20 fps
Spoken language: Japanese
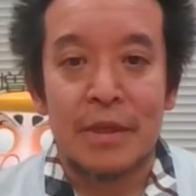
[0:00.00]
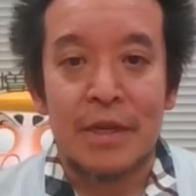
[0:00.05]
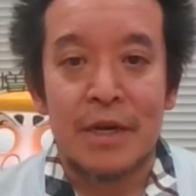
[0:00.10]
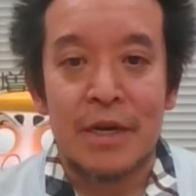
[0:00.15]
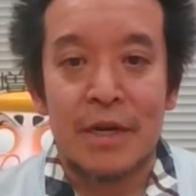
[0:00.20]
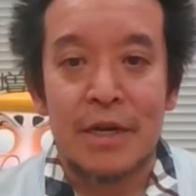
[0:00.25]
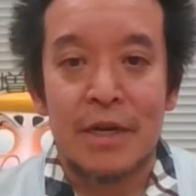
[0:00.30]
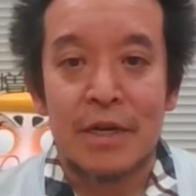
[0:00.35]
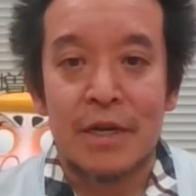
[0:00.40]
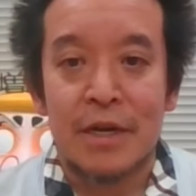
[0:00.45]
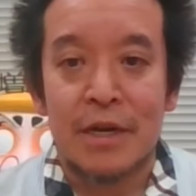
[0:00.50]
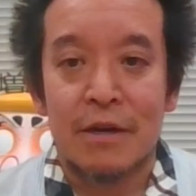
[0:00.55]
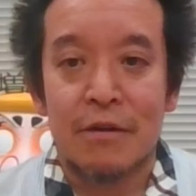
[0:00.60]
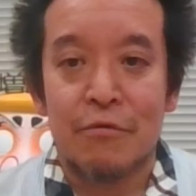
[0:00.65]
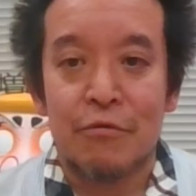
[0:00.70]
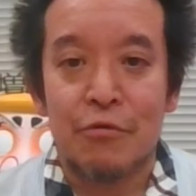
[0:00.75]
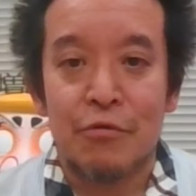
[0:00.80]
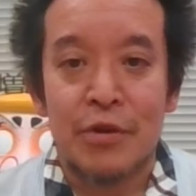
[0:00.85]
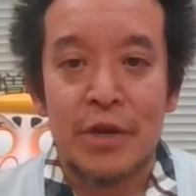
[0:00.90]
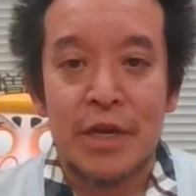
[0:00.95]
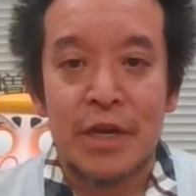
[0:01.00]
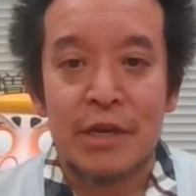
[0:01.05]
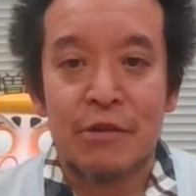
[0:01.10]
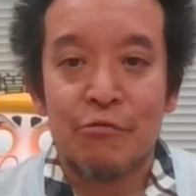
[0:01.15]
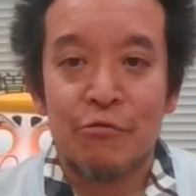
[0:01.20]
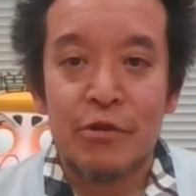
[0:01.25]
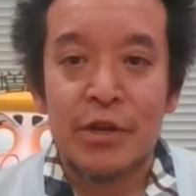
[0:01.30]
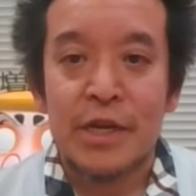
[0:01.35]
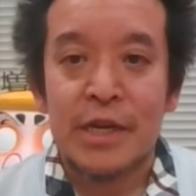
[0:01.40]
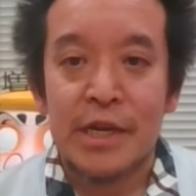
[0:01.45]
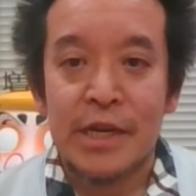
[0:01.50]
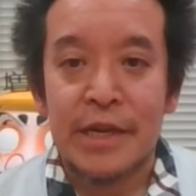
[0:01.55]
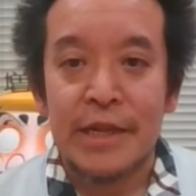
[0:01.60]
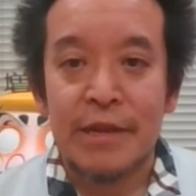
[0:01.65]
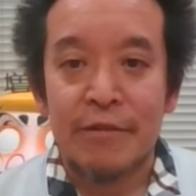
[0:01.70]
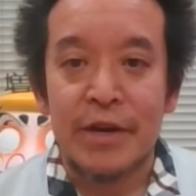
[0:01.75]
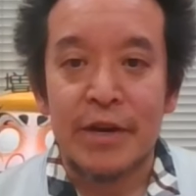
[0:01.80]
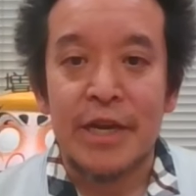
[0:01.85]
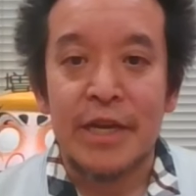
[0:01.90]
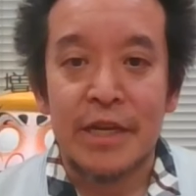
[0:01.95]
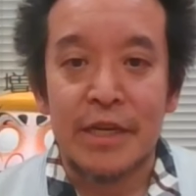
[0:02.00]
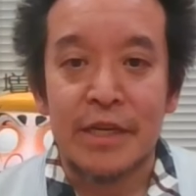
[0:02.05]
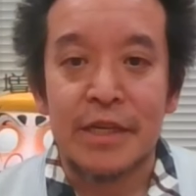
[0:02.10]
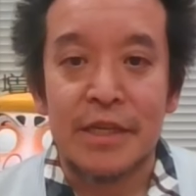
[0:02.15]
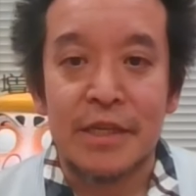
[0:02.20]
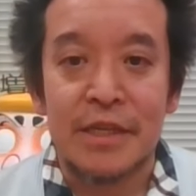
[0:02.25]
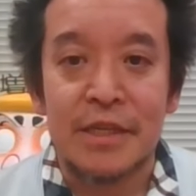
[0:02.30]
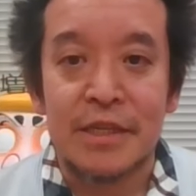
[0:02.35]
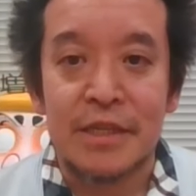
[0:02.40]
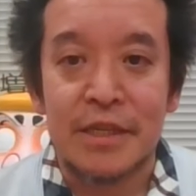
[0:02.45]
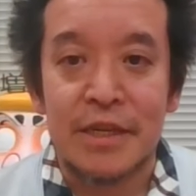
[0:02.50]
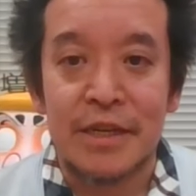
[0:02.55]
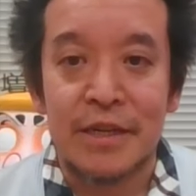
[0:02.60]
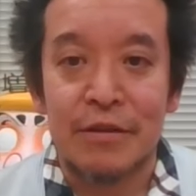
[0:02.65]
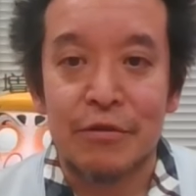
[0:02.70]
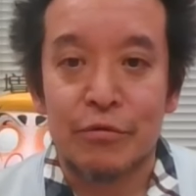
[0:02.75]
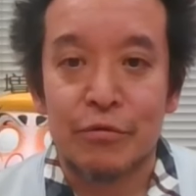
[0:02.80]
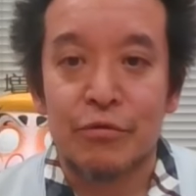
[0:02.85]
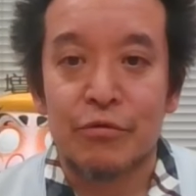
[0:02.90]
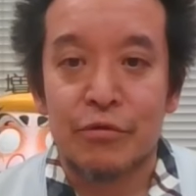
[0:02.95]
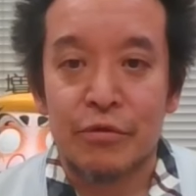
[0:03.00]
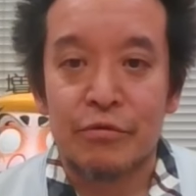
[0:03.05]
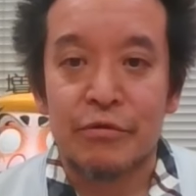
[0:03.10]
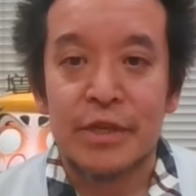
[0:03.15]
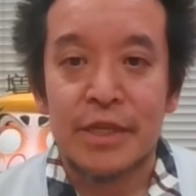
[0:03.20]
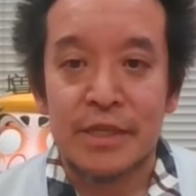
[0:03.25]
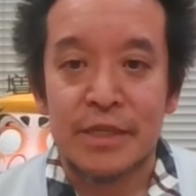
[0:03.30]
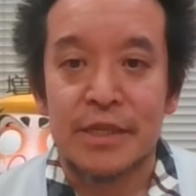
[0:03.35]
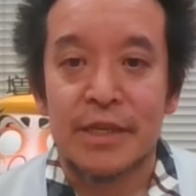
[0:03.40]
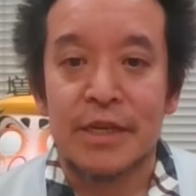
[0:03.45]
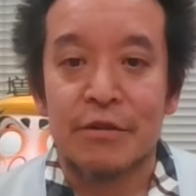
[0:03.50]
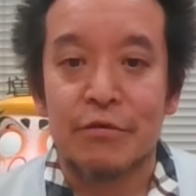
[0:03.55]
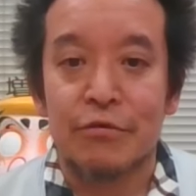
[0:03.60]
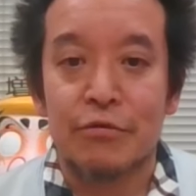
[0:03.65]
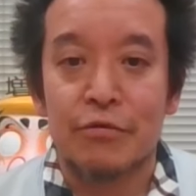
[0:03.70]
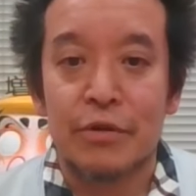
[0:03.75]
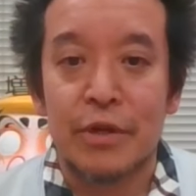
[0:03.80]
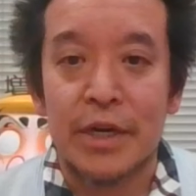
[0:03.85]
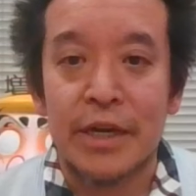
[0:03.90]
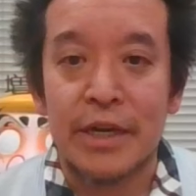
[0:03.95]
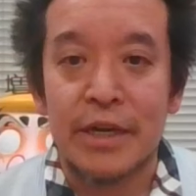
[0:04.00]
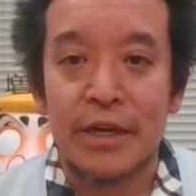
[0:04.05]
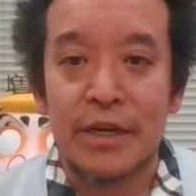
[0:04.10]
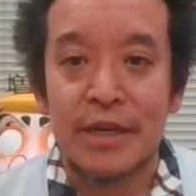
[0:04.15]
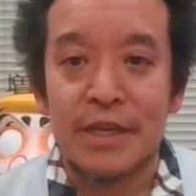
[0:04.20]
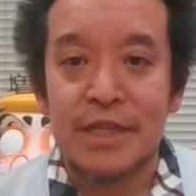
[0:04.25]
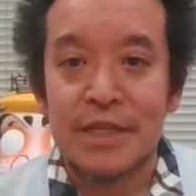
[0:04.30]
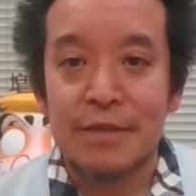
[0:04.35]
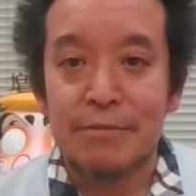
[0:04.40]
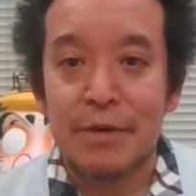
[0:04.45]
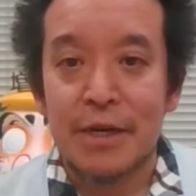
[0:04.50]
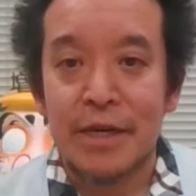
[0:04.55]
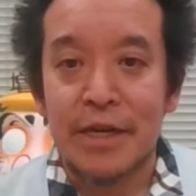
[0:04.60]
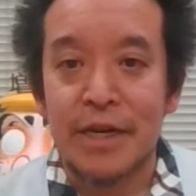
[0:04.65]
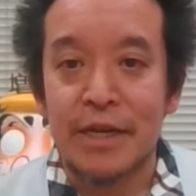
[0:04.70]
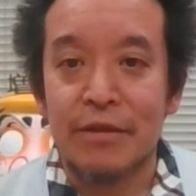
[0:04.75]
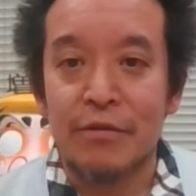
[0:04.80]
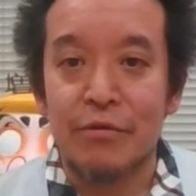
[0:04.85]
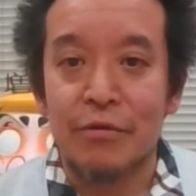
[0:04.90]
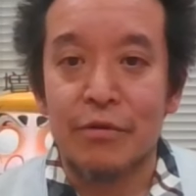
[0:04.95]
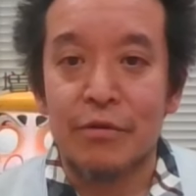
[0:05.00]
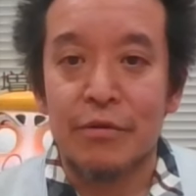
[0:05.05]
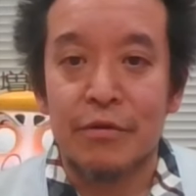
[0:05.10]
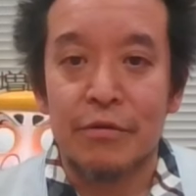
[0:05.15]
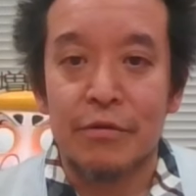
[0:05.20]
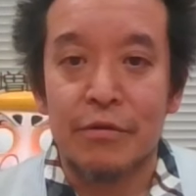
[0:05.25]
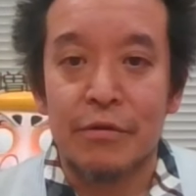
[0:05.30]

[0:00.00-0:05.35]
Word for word: なかなか追い、追い切れてはいないんですけれど、と、とりあえずね、今回、え千葉県の、